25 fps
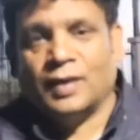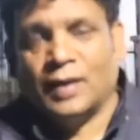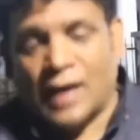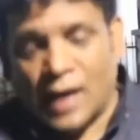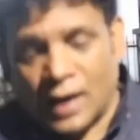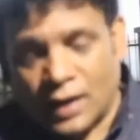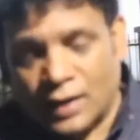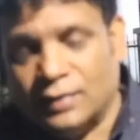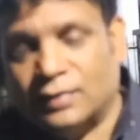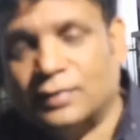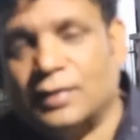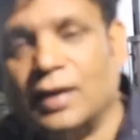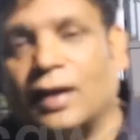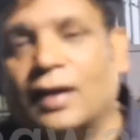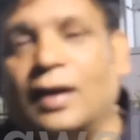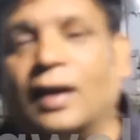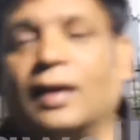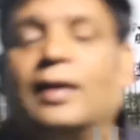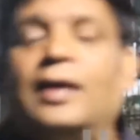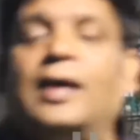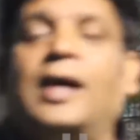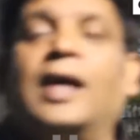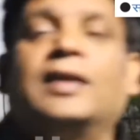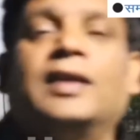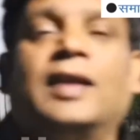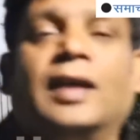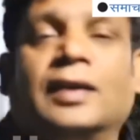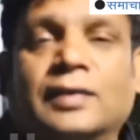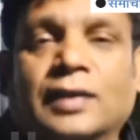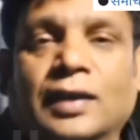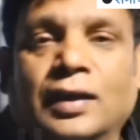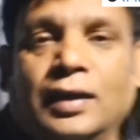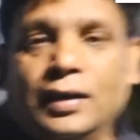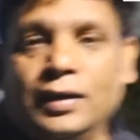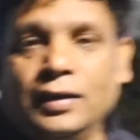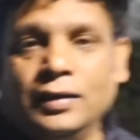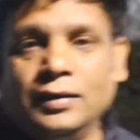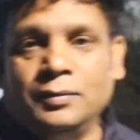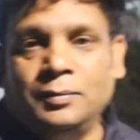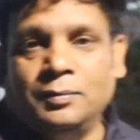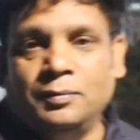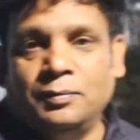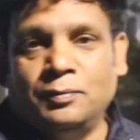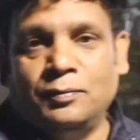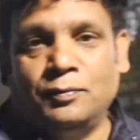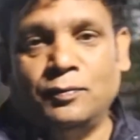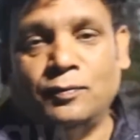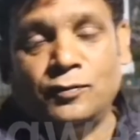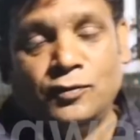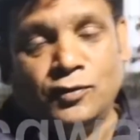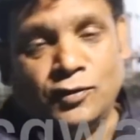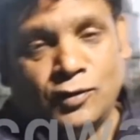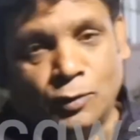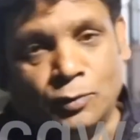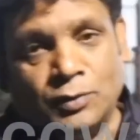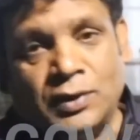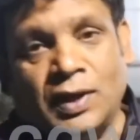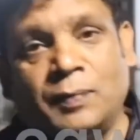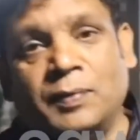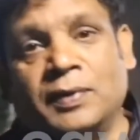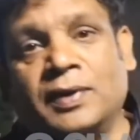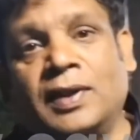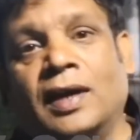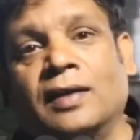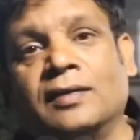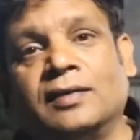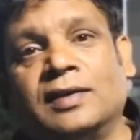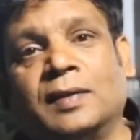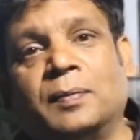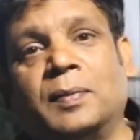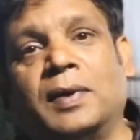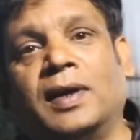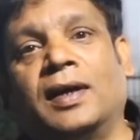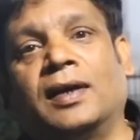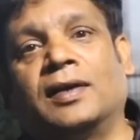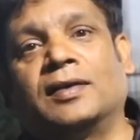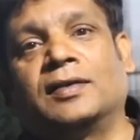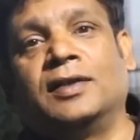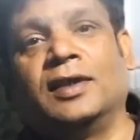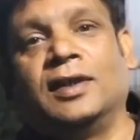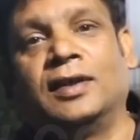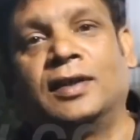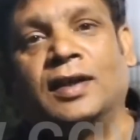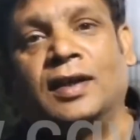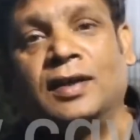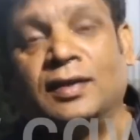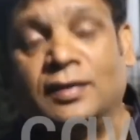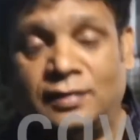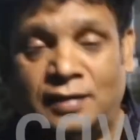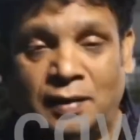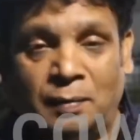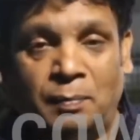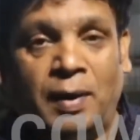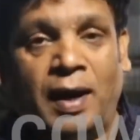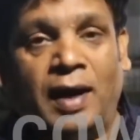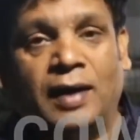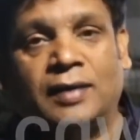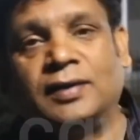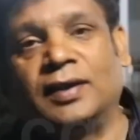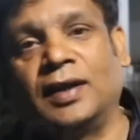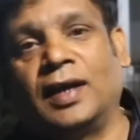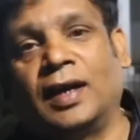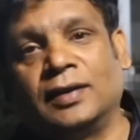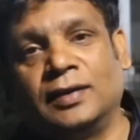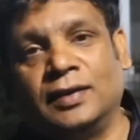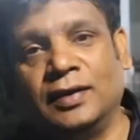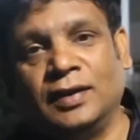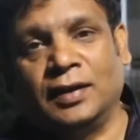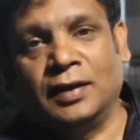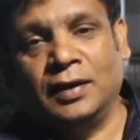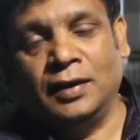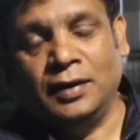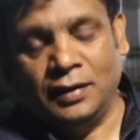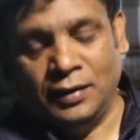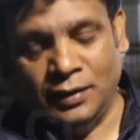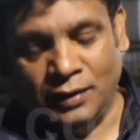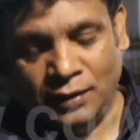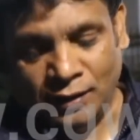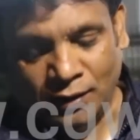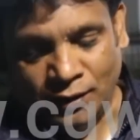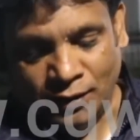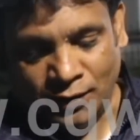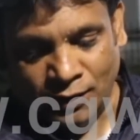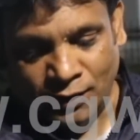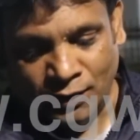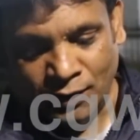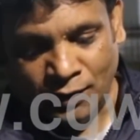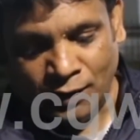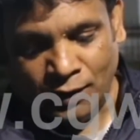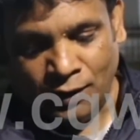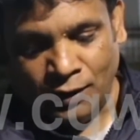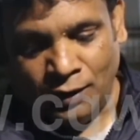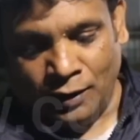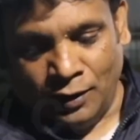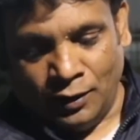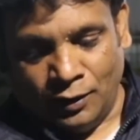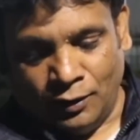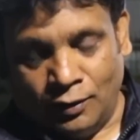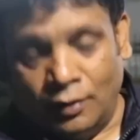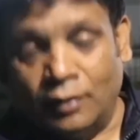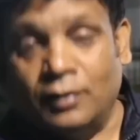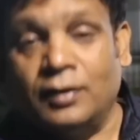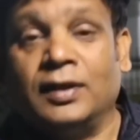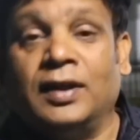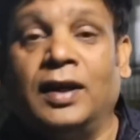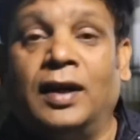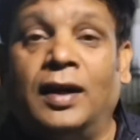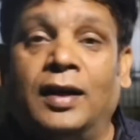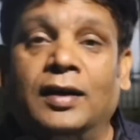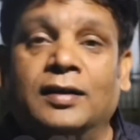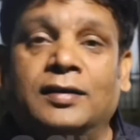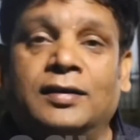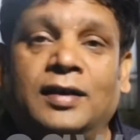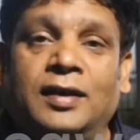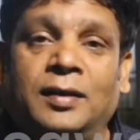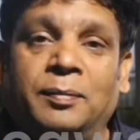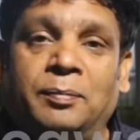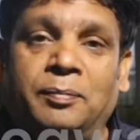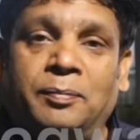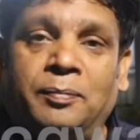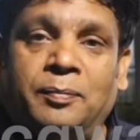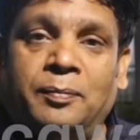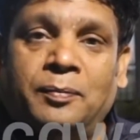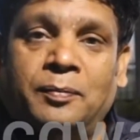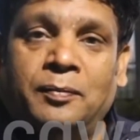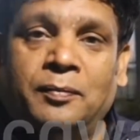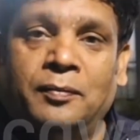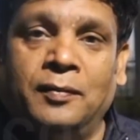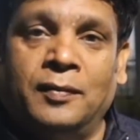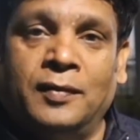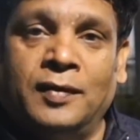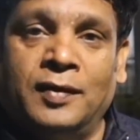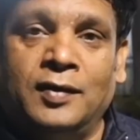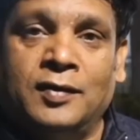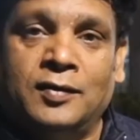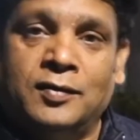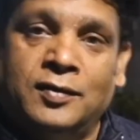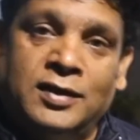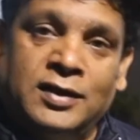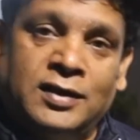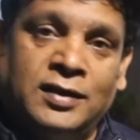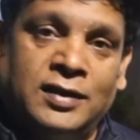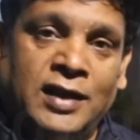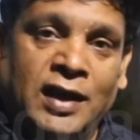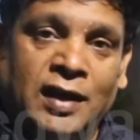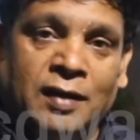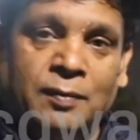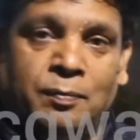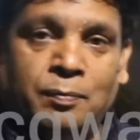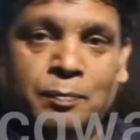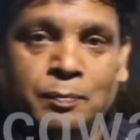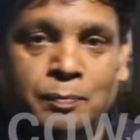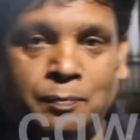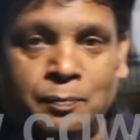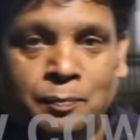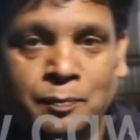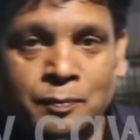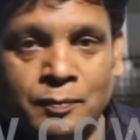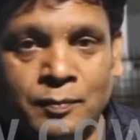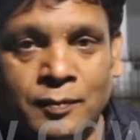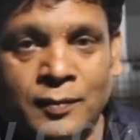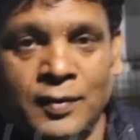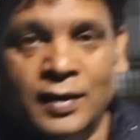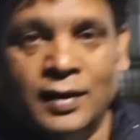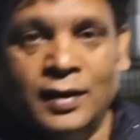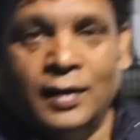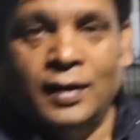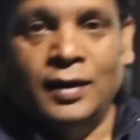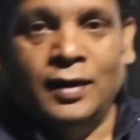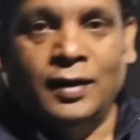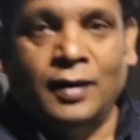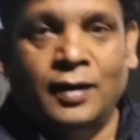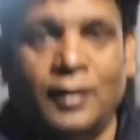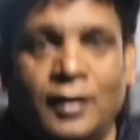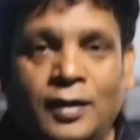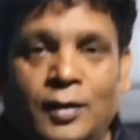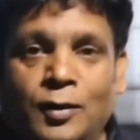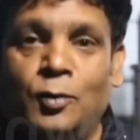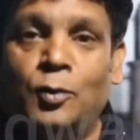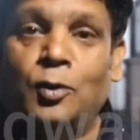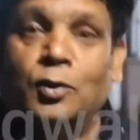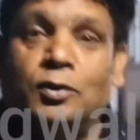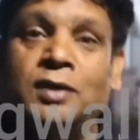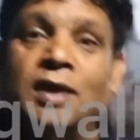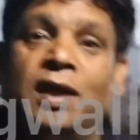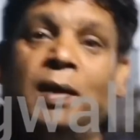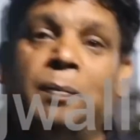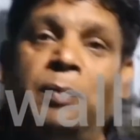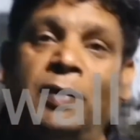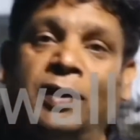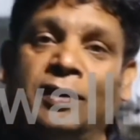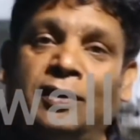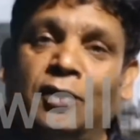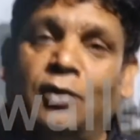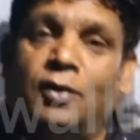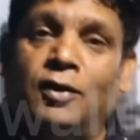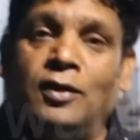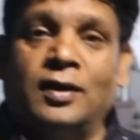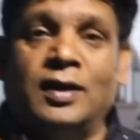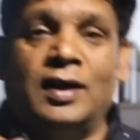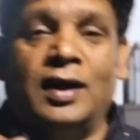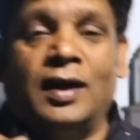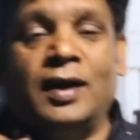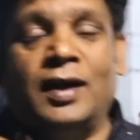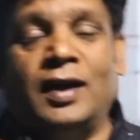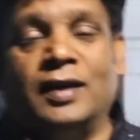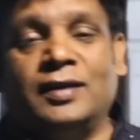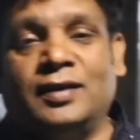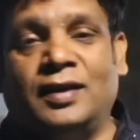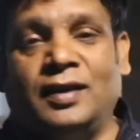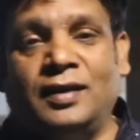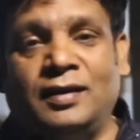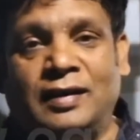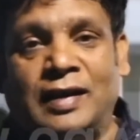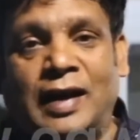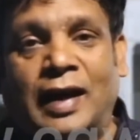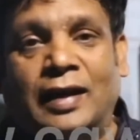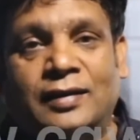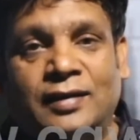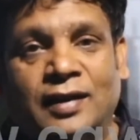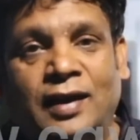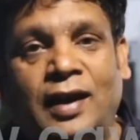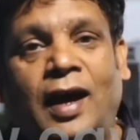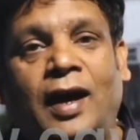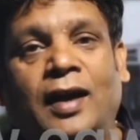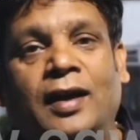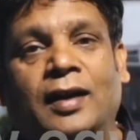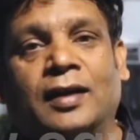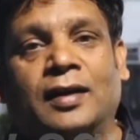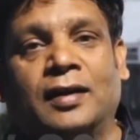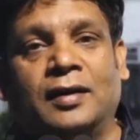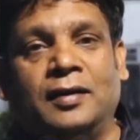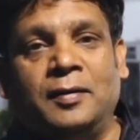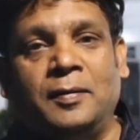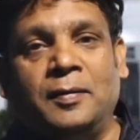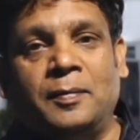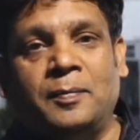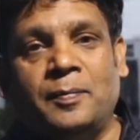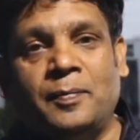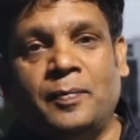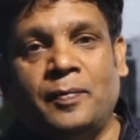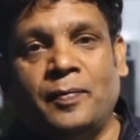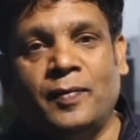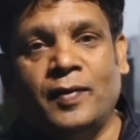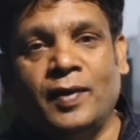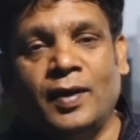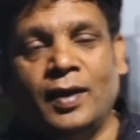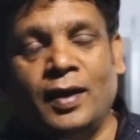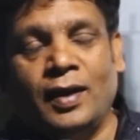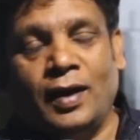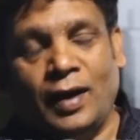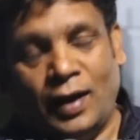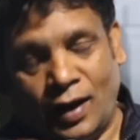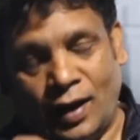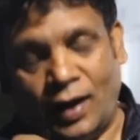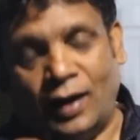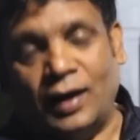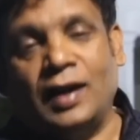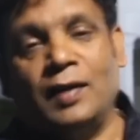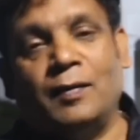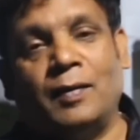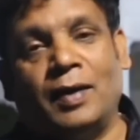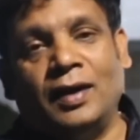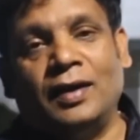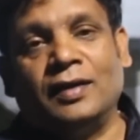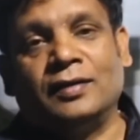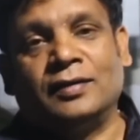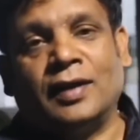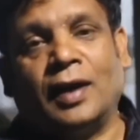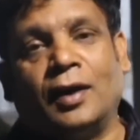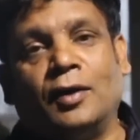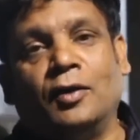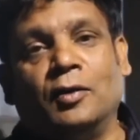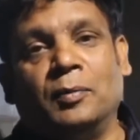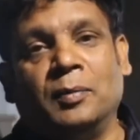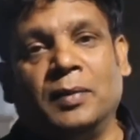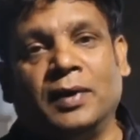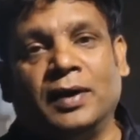कांग्रेस का गढ़ कहा जाता है चौदह विधानसभा सीटें इस संभाग से आती हैं और यहाँ से शिक्षक घोषणा पत्र और गंगाजल याद दिला रहे हैं आने वाले सालों